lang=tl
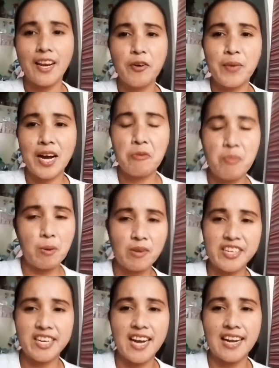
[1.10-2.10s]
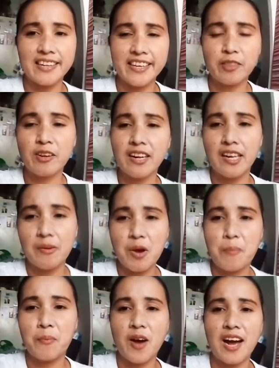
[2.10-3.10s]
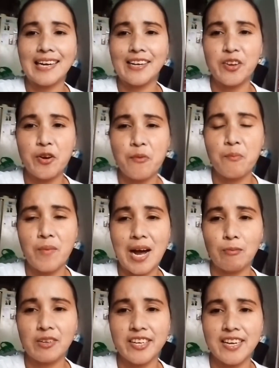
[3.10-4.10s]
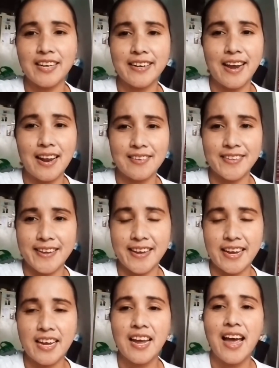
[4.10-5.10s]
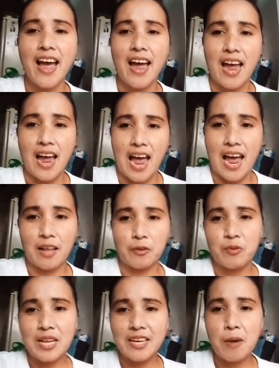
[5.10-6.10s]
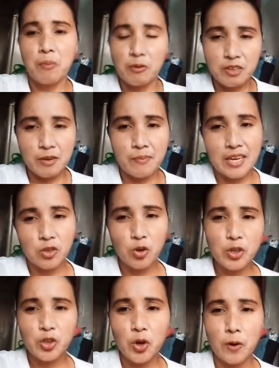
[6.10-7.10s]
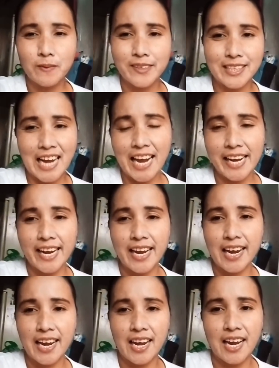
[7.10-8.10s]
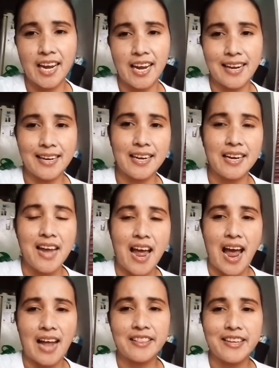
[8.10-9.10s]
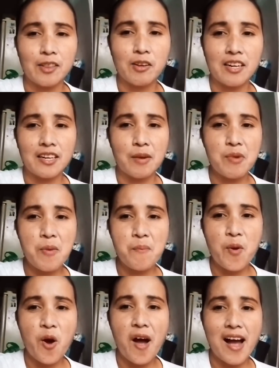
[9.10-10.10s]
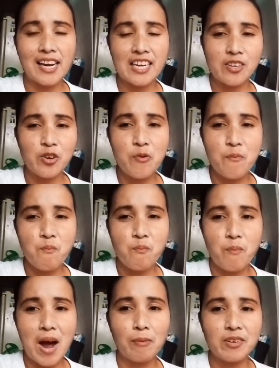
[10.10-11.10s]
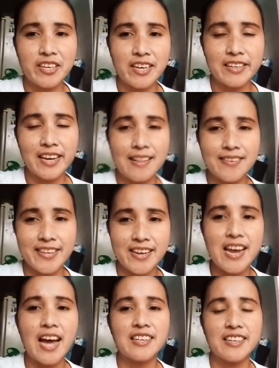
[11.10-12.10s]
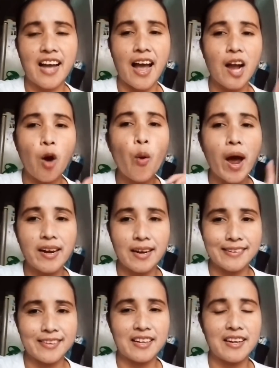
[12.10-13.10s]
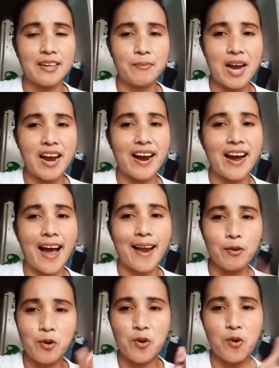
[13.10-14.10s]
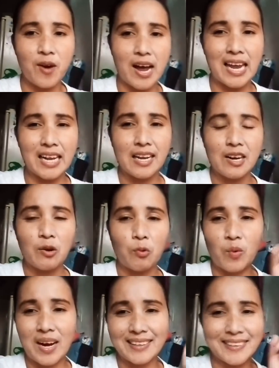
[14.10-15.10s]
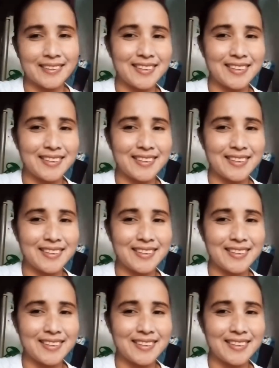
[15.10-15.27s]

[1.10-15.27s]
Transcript: Hello mga mamshi, andito na naman po ang inyong mamshi NLC at welcome po sa my YouTube channel. Andito na naman po ang inyong mamshi NLC at gagawa ng isa na namang kalukuhan. What's